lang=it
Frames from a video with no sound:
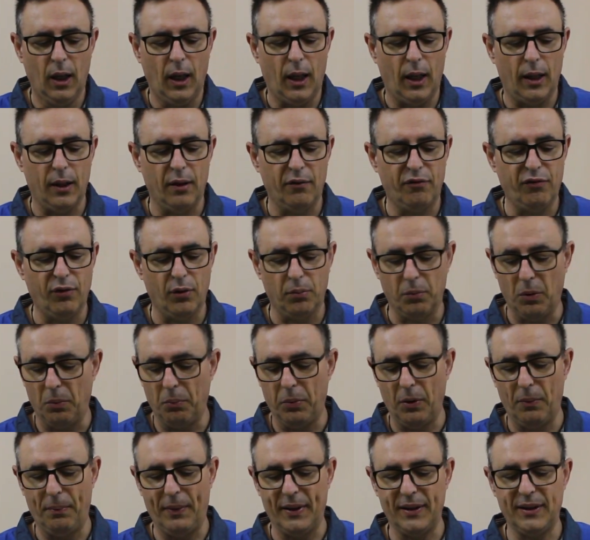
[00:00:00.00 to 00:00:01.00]
Ha una forma un
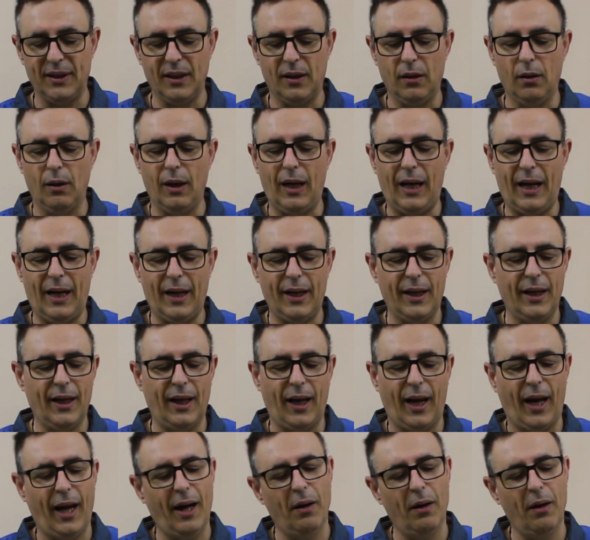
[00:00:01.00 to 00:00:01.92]
po' particolare,